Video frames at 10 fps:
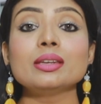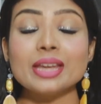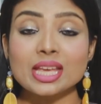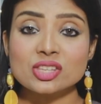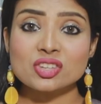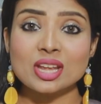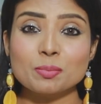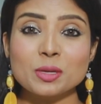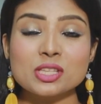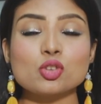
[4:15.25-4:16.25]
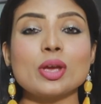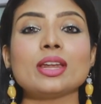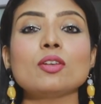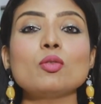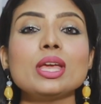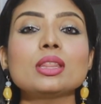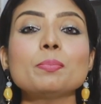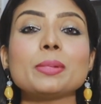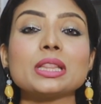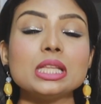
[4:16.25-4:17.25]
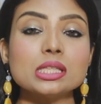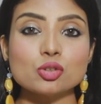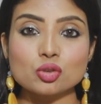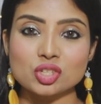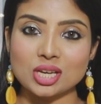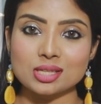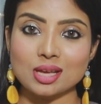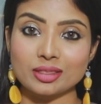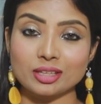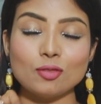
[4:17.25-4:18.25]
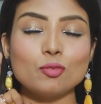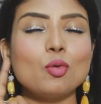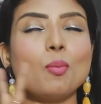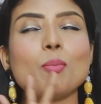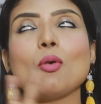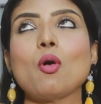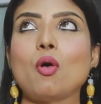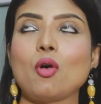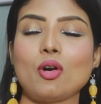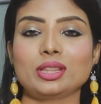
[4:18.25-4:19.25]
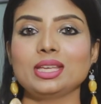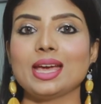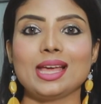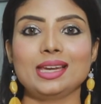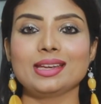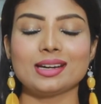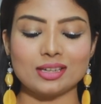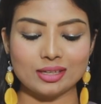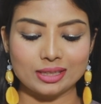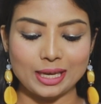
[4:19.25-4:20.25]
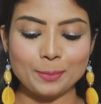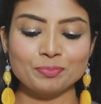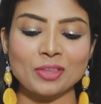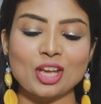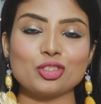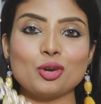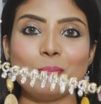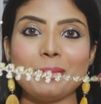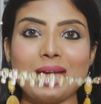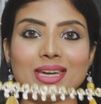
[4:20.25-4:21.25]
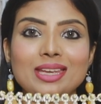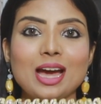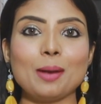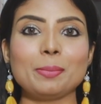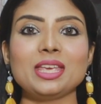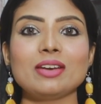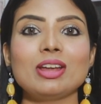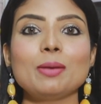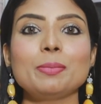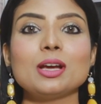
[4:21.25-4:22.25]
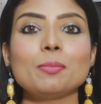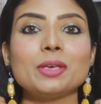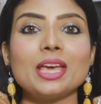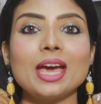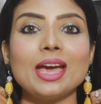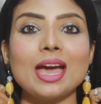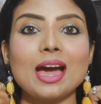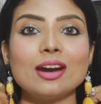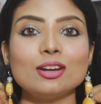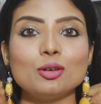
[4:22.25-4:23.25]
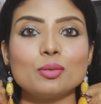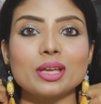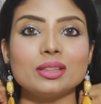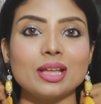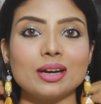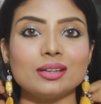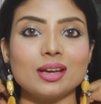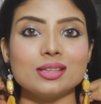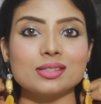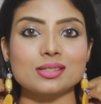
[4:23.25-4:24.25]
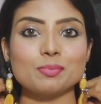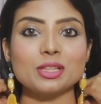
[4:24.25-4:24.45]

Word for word: नेक्स्ट नेक पीस जो है ना वो एकदम पतले से जो चेन्स आते हैं ना वो बहुत ही एलिगेंट लगते हैं तो मैंने यहाँ पे ये वाला पिकअप किया है एंड लुक एट दैट गाइज